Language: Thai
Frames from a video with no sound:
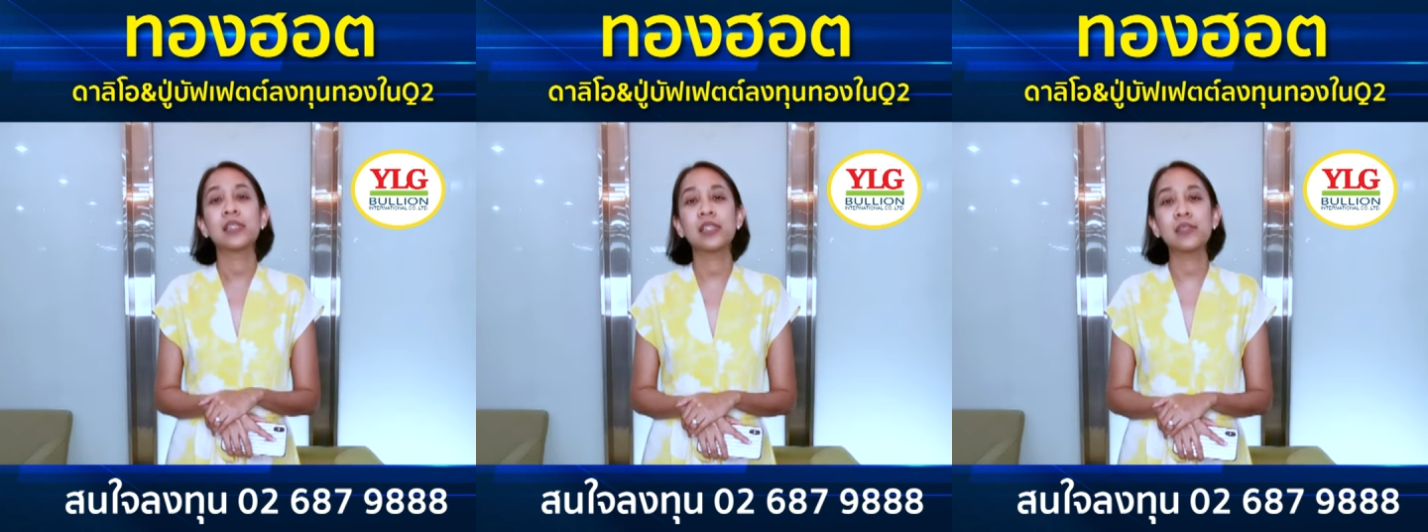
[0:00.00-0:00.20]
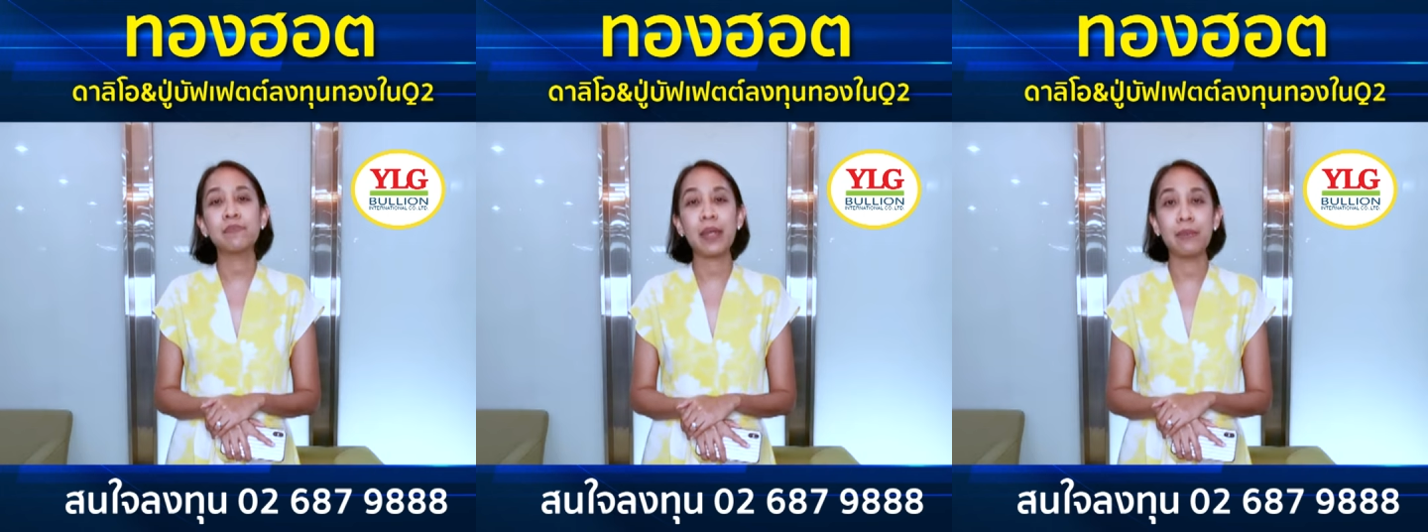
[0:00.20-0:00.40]

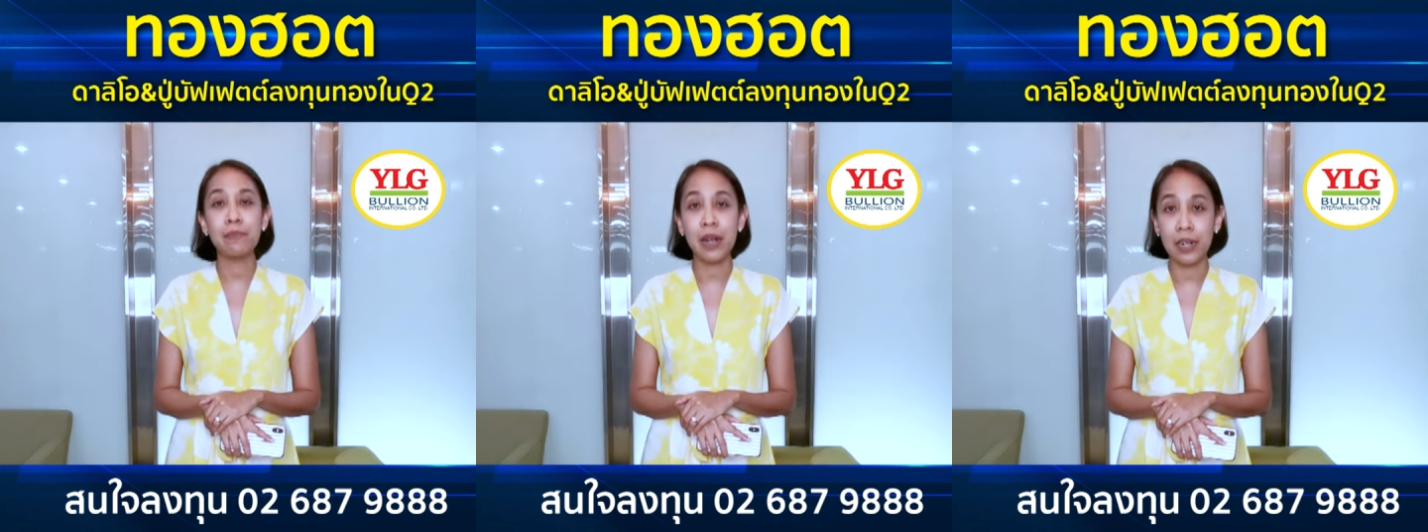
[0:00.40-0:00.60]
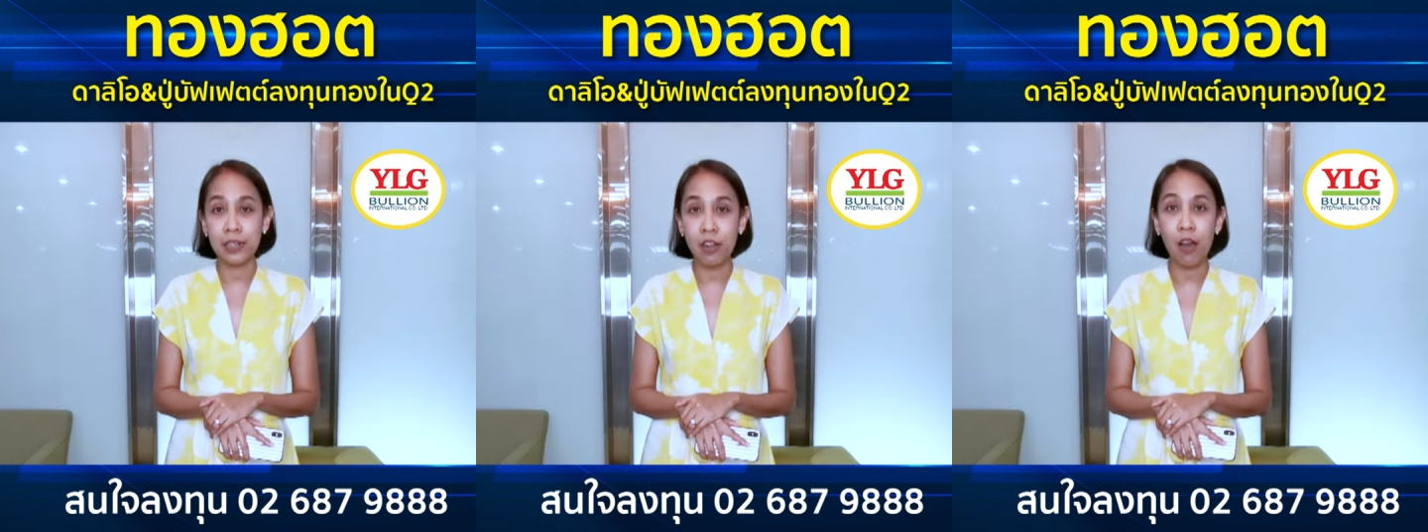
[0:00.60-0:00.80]
ซึ่งเป็น
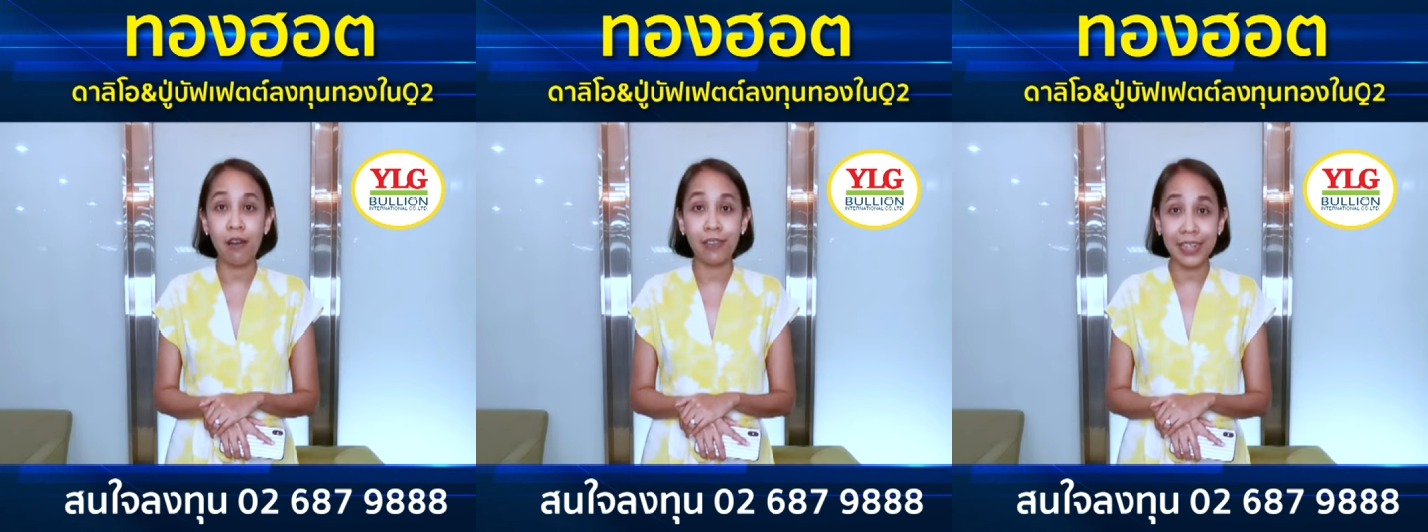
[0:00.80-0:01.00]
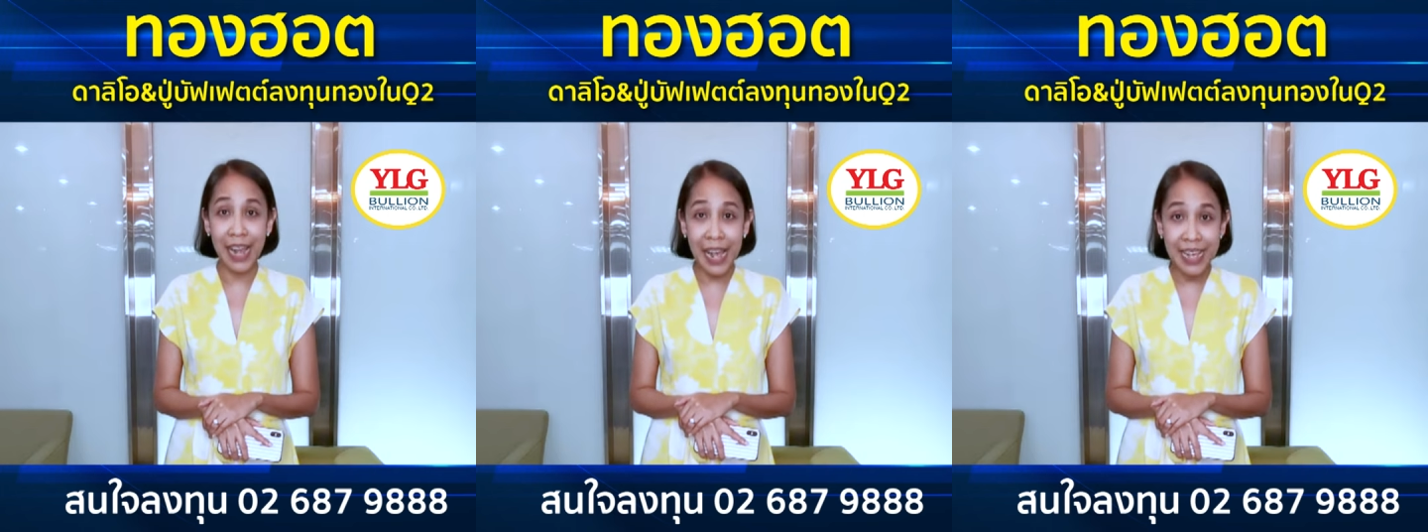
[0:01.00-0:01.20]
เหมืองทอ
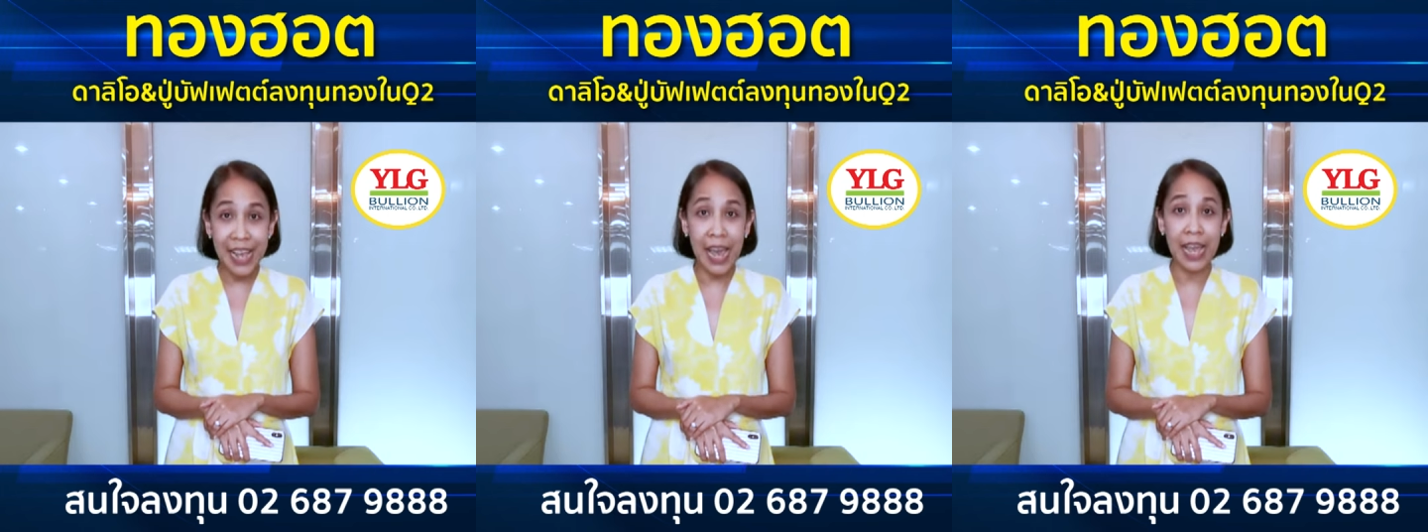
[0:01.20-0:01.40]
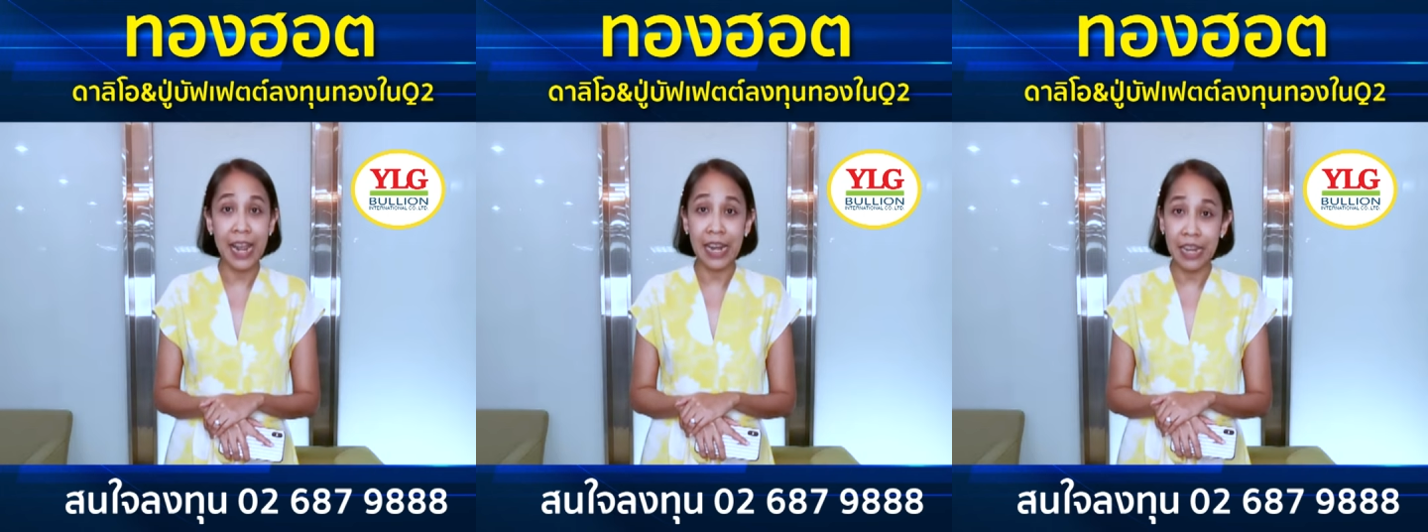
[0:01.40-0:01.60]
งราย
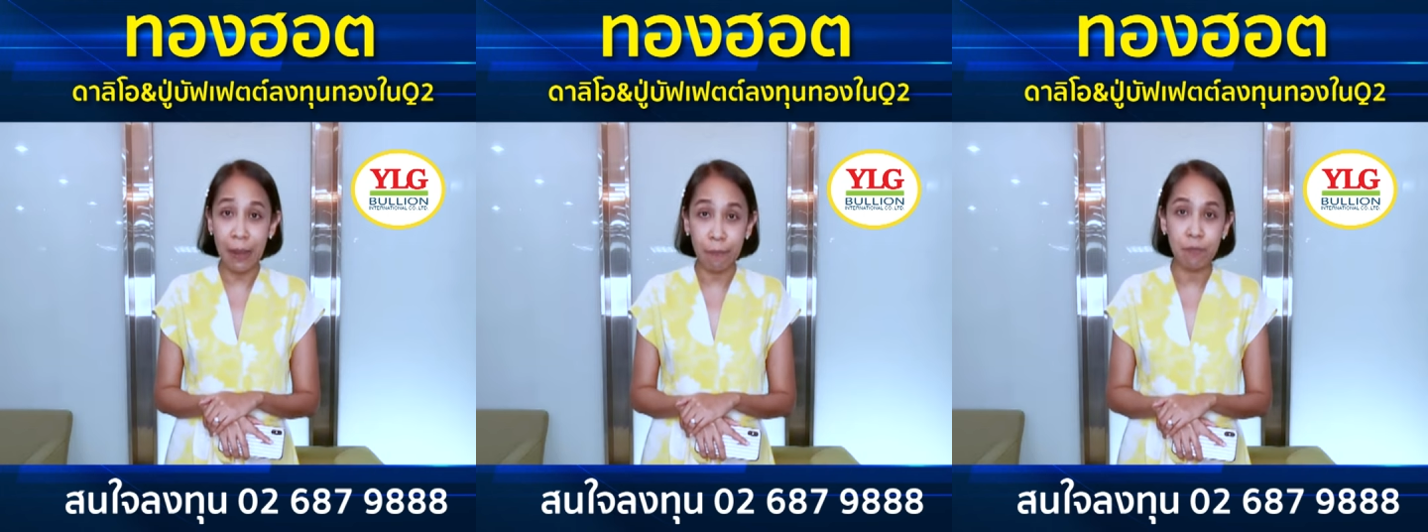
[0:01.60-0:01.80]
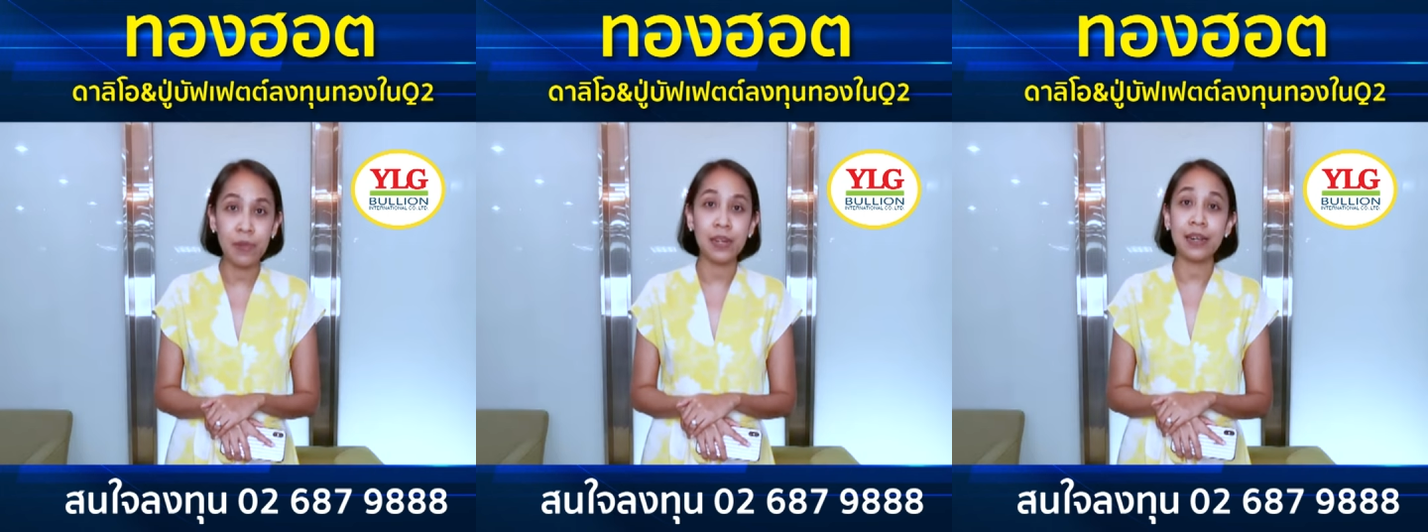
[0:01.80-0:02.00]
ใหญ่อัน
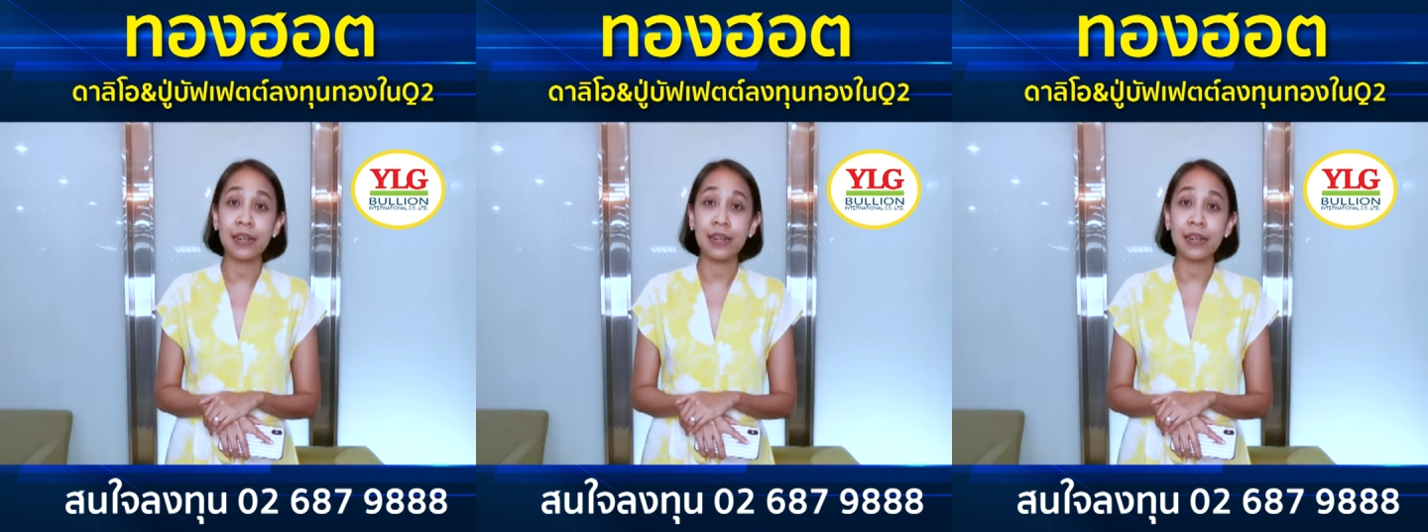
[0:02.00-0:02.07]
ดับ